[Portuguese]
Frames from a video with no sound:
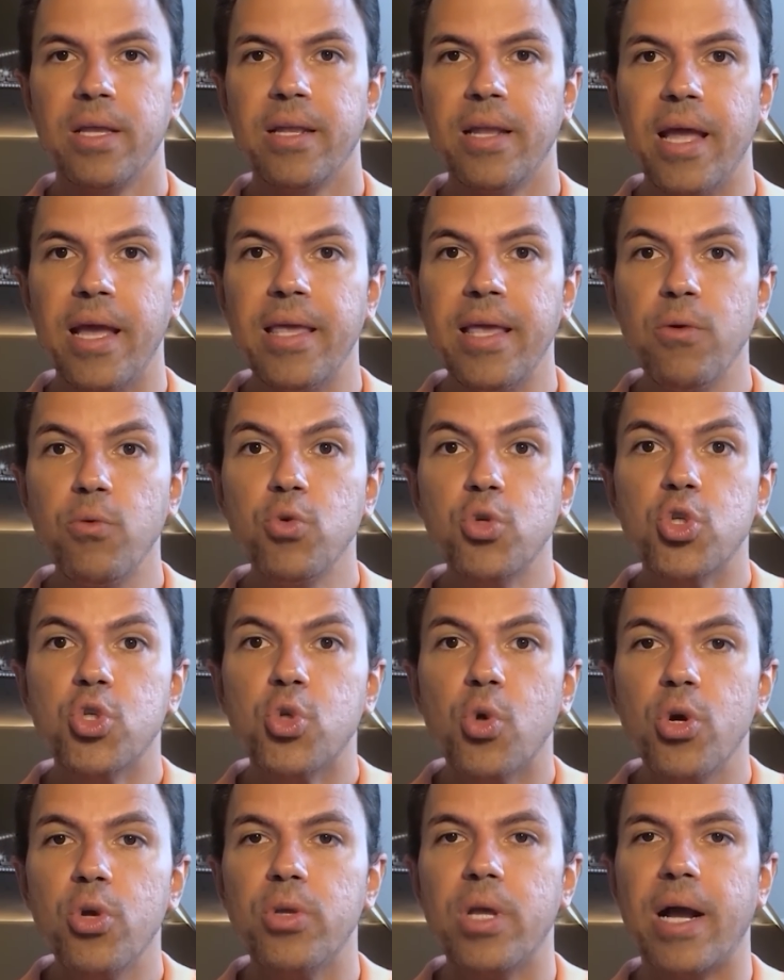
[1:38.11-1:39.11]
Né? E o
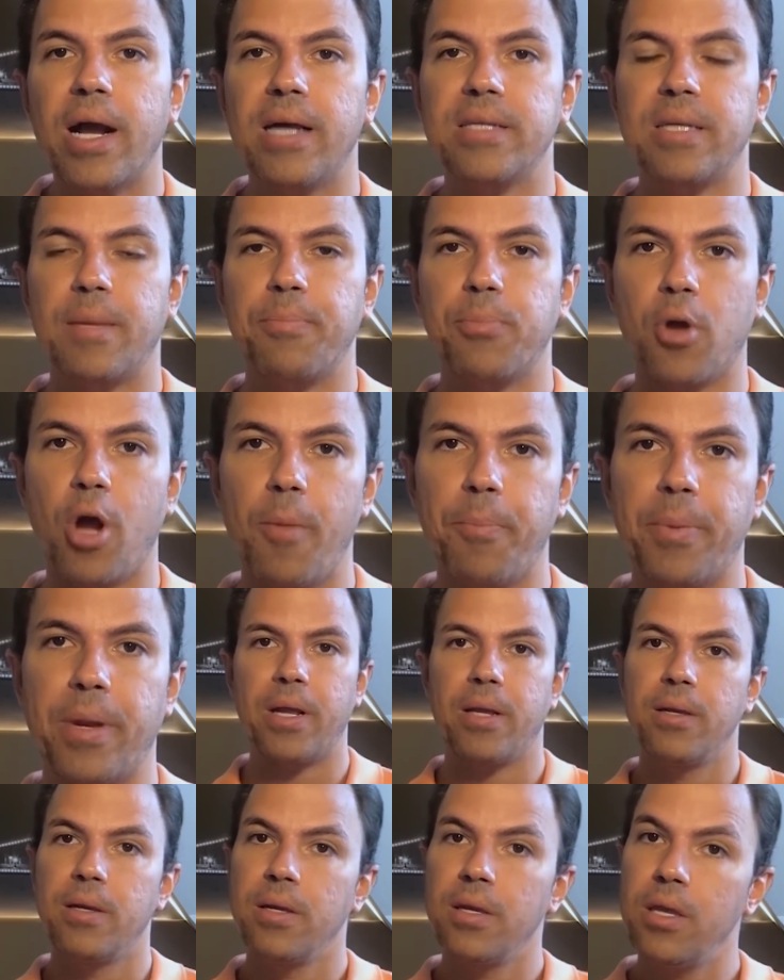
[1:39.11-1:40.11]
sonho da casa
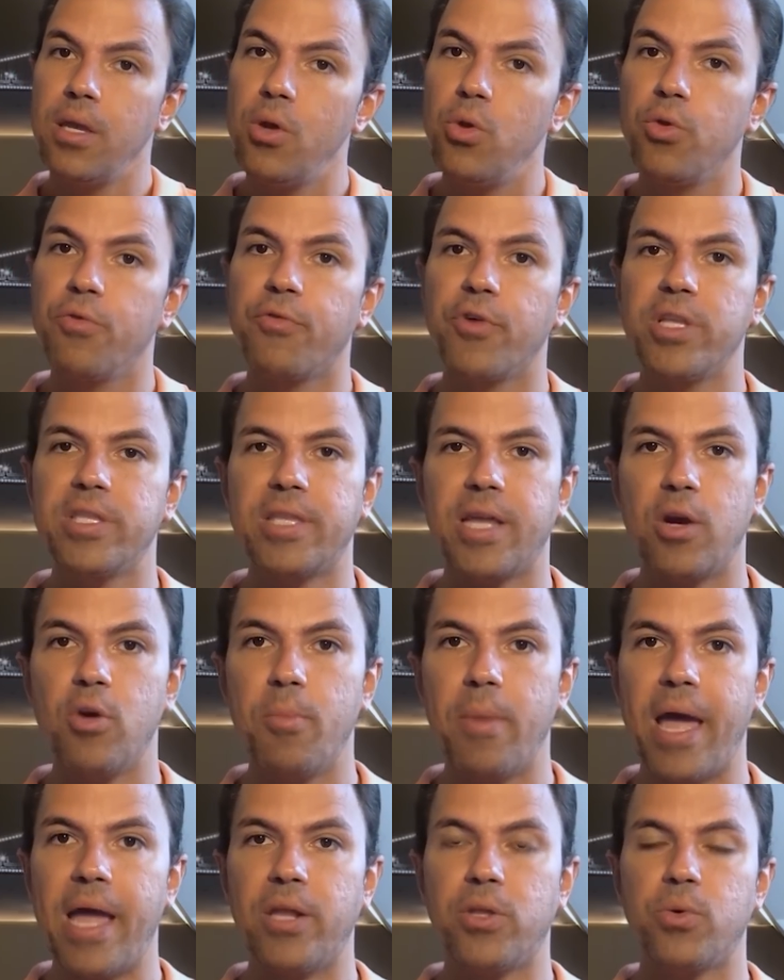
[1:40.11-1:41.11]
própria, eu não vou entrar
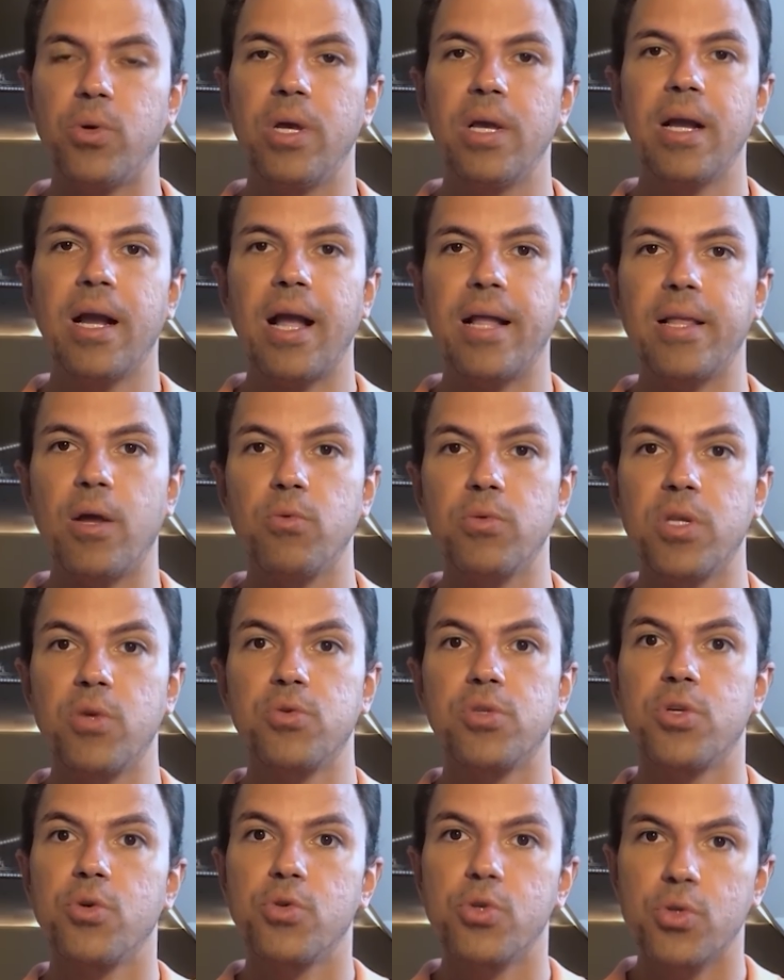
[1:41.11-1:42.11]
no mérito, cada um tem
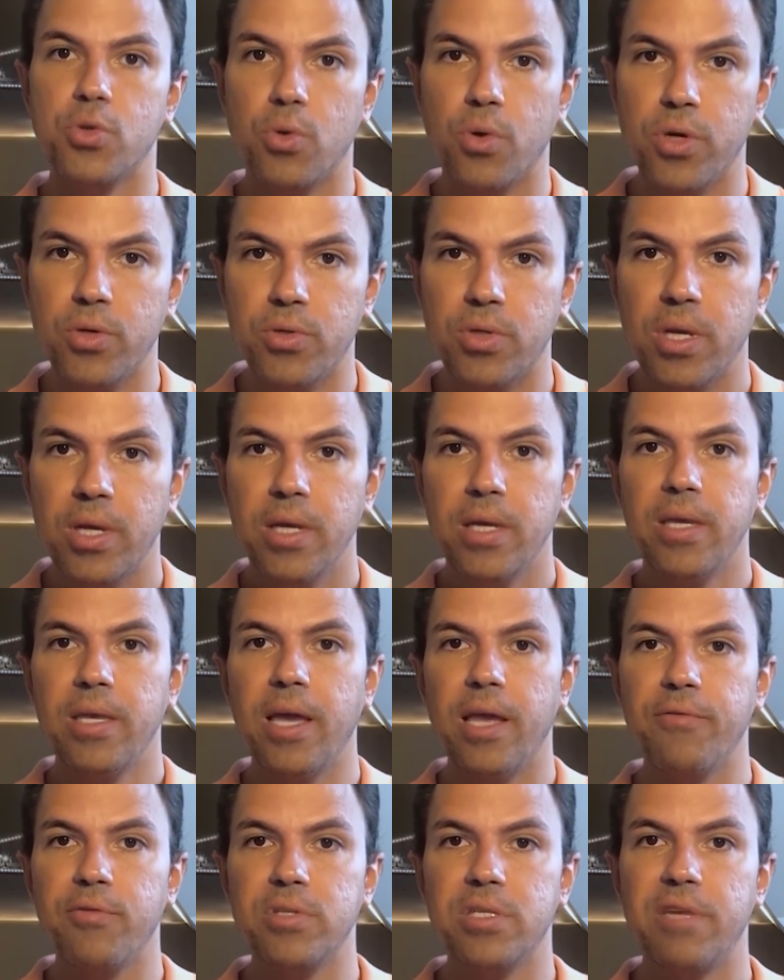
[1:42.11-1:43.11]
os seus sonhos
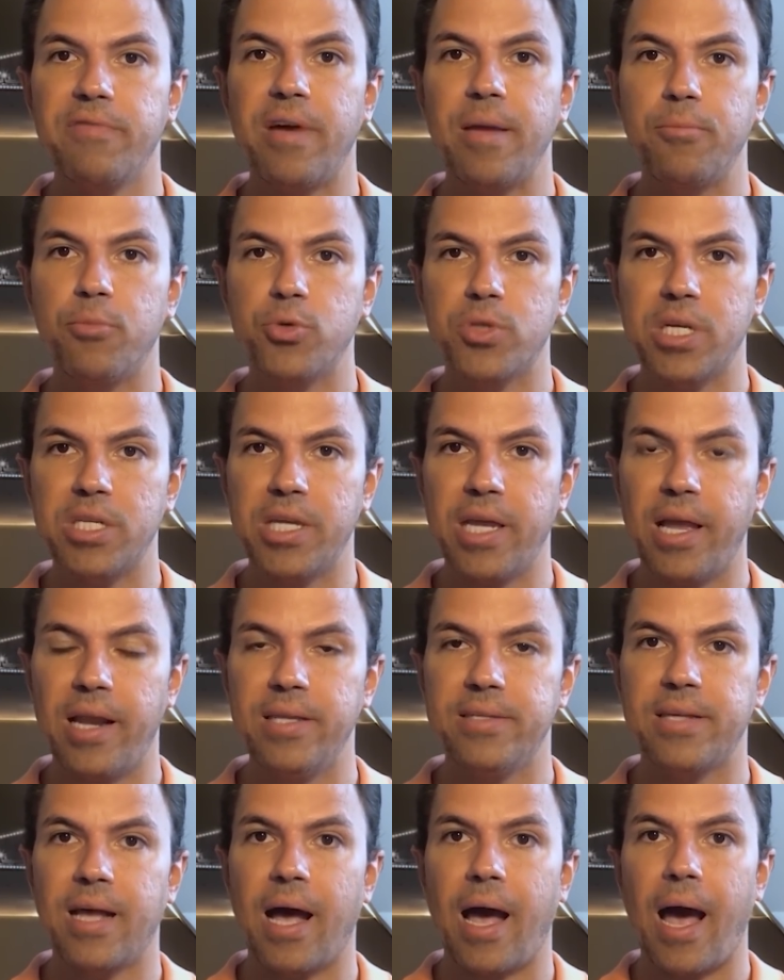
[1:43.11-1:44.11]
e aí você vai em busca de
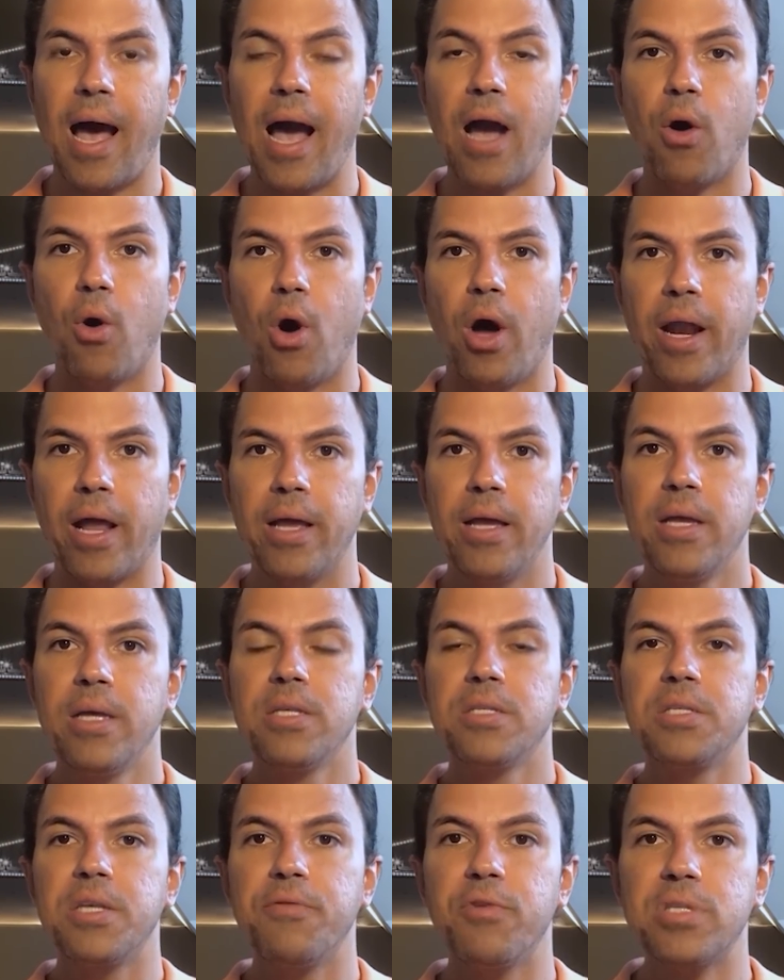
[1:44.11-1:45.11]
realizar. Agora,
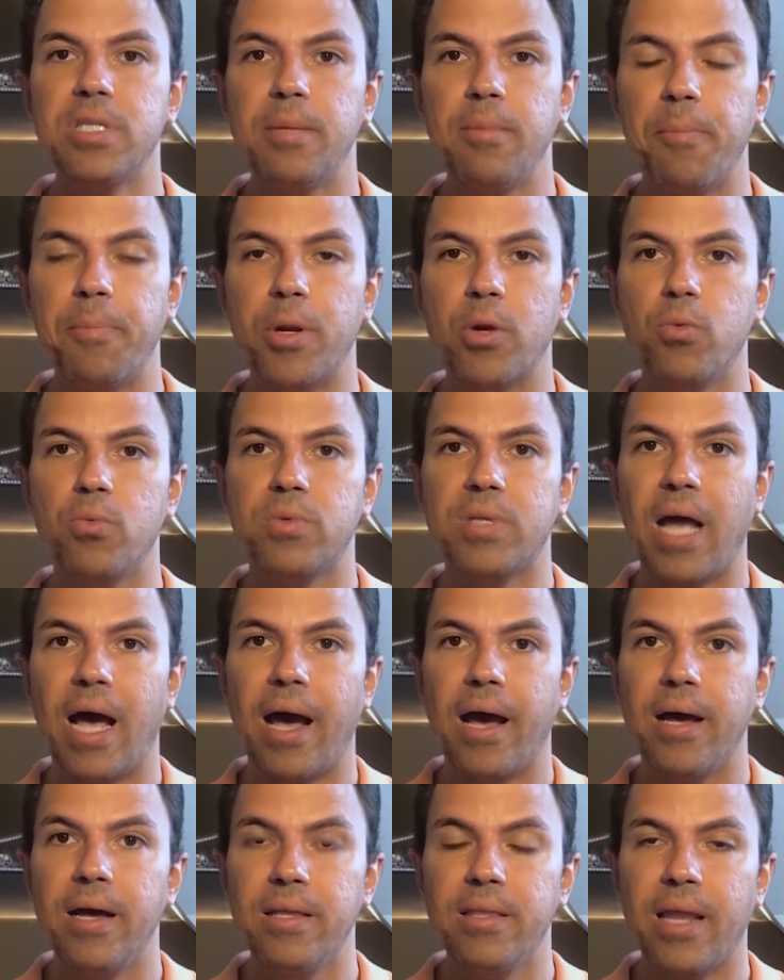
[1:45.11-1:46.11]
se você me
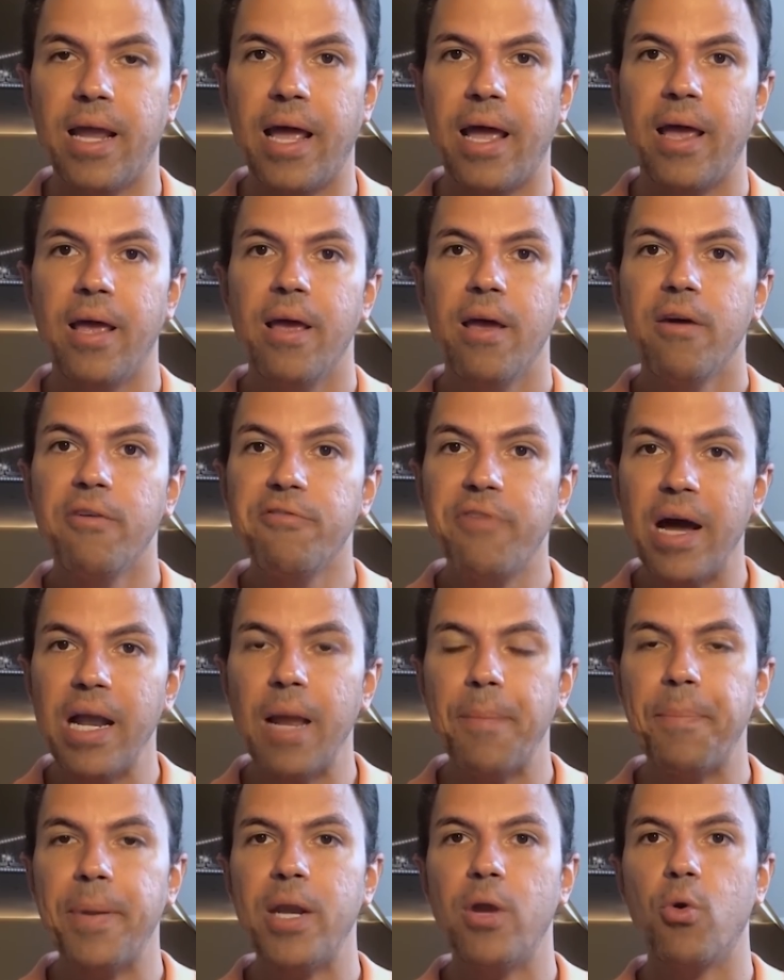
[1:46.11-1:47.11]
perguntar, André,
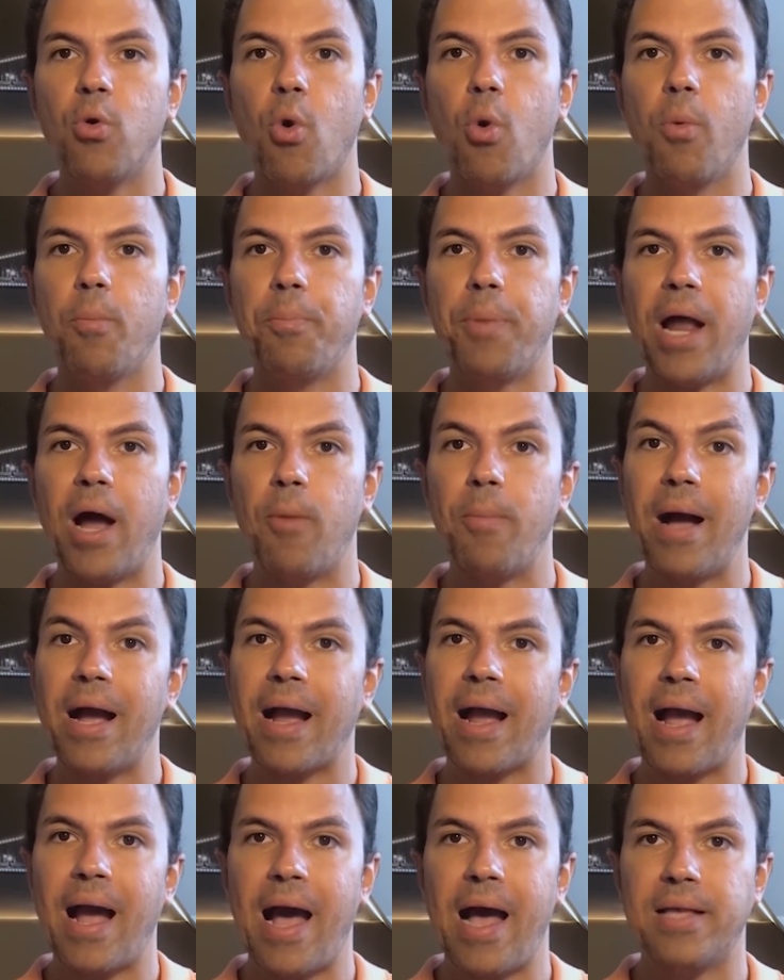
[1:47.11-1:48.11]
vale a pena eu comprar uma
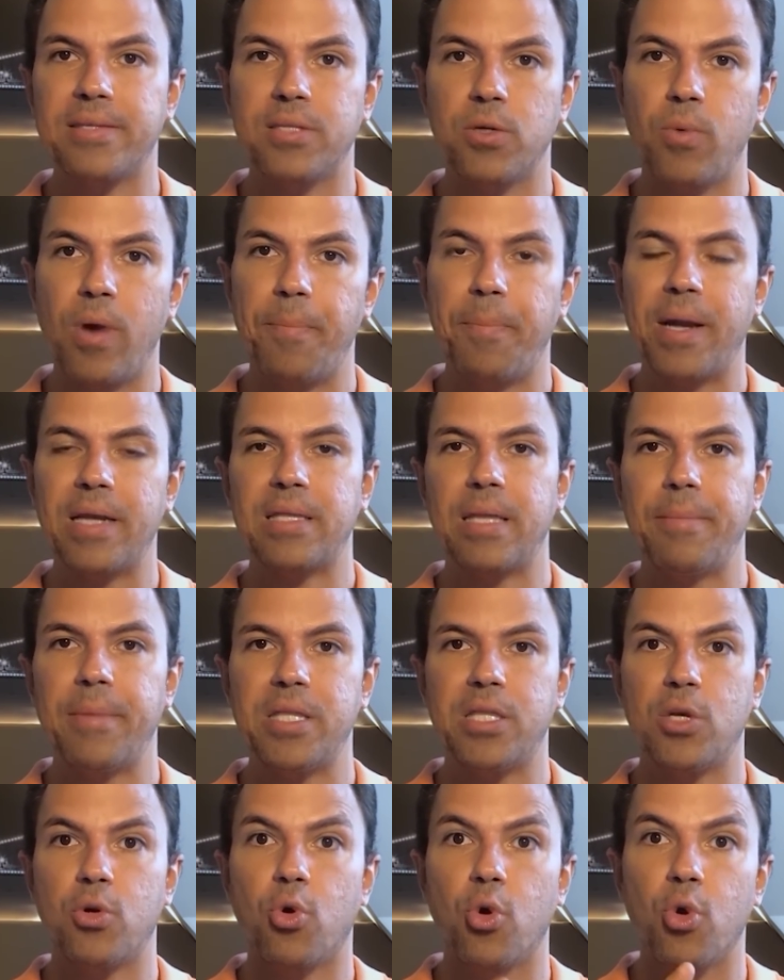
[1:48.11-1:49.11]
casa, um
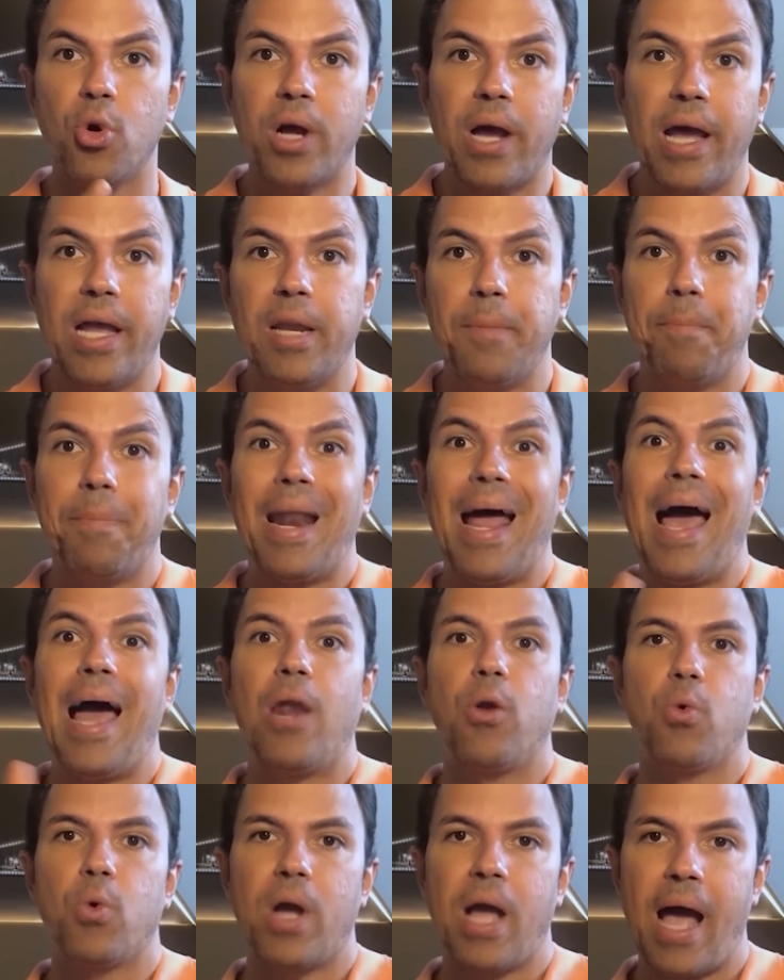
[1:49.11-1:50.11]
apartamento e colocar ele para
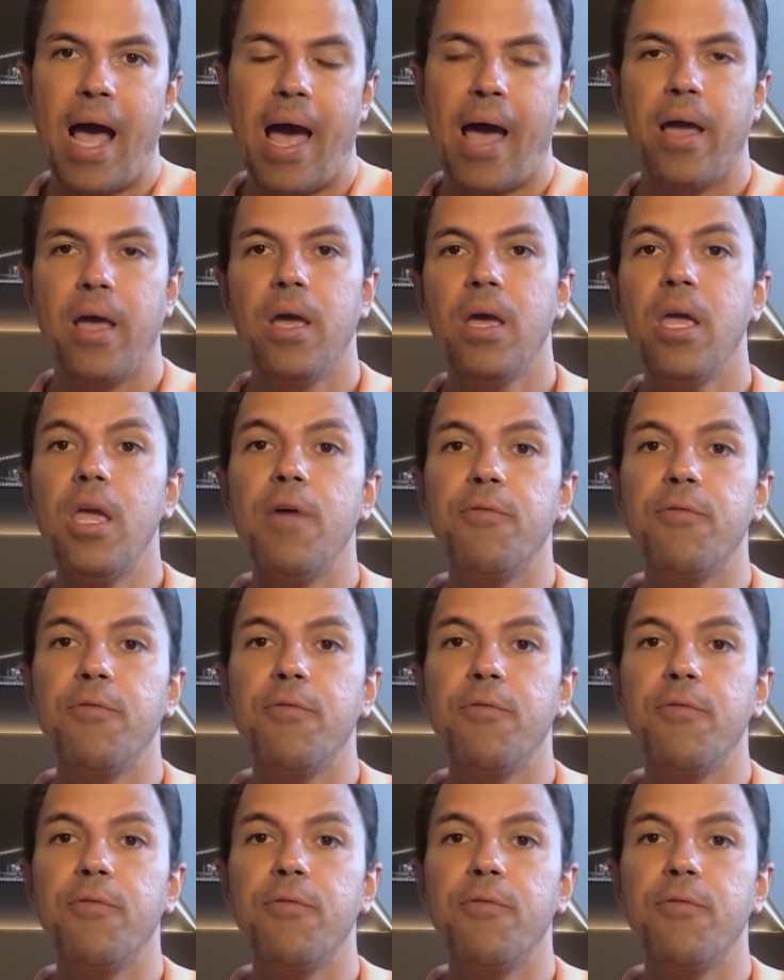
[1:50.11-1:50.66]
alugar?